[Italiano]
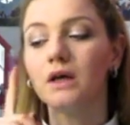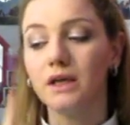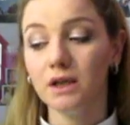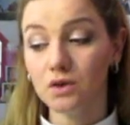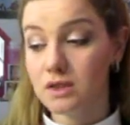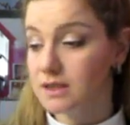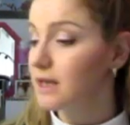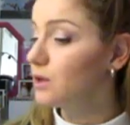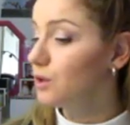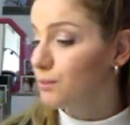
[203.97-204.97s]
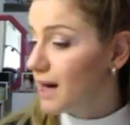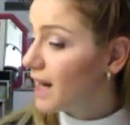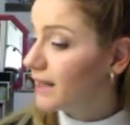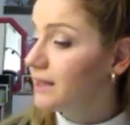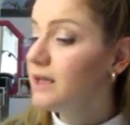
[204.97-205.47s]
In ostello
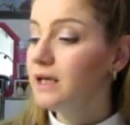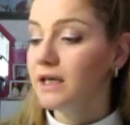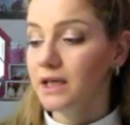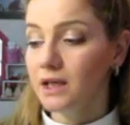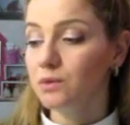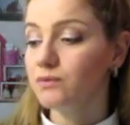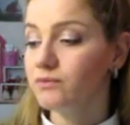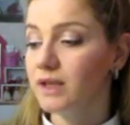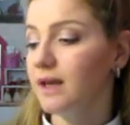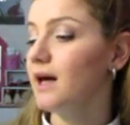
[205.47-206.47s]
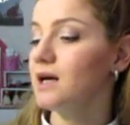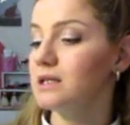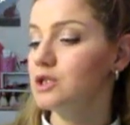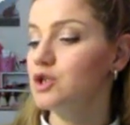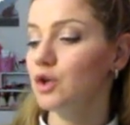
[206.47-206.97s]
mai, in un
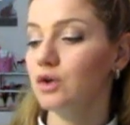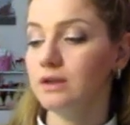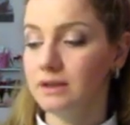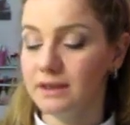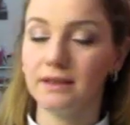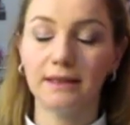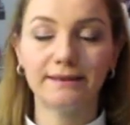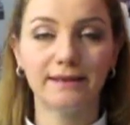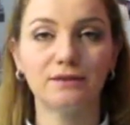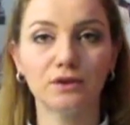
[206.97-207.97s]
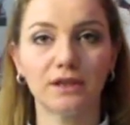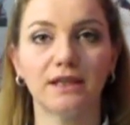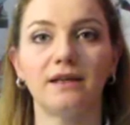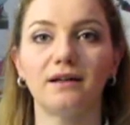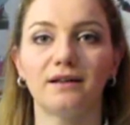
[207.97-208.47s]
villaggio nì, nel senso
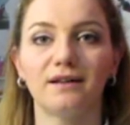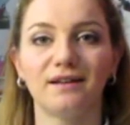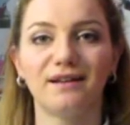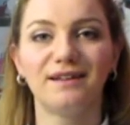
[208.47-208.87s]
che uh,